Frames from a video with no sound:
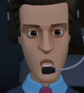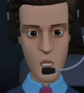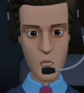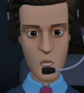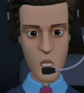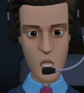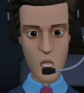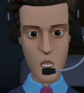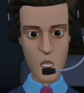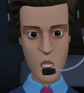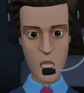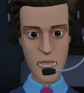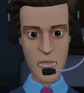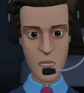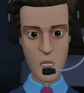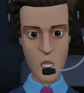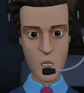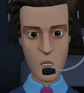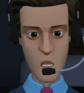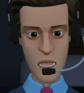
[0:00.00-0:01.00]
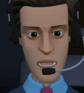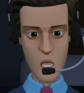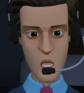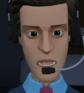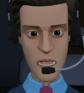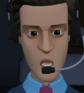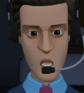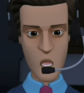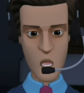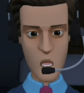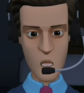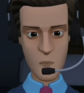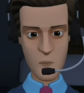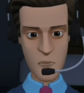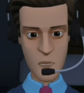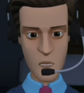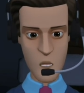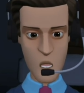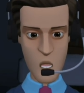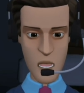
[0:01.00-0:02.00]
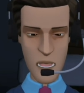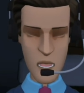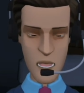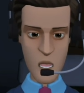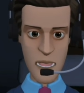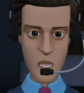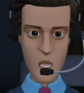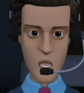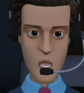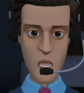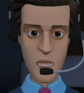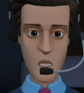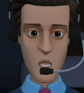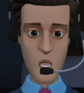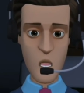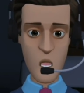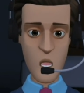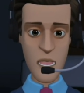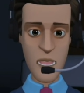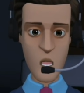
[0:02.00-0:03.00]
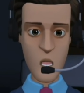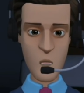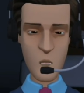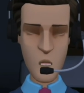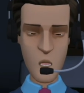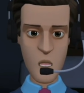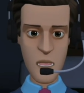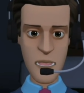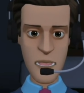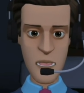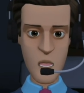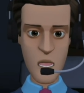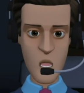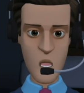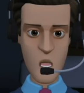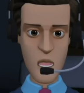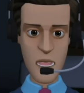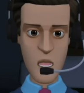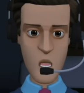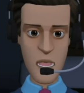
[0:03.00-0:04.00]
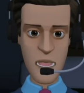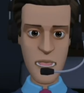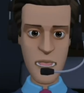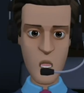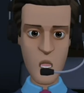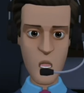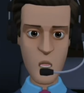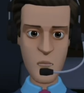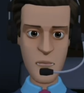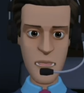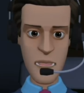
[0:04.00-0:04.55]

এখন দেখা যাক আর বাকি প্লেয়ার কারা হয় কোলাডাকেও রাখা হচ্ছে বলেই শুনেছি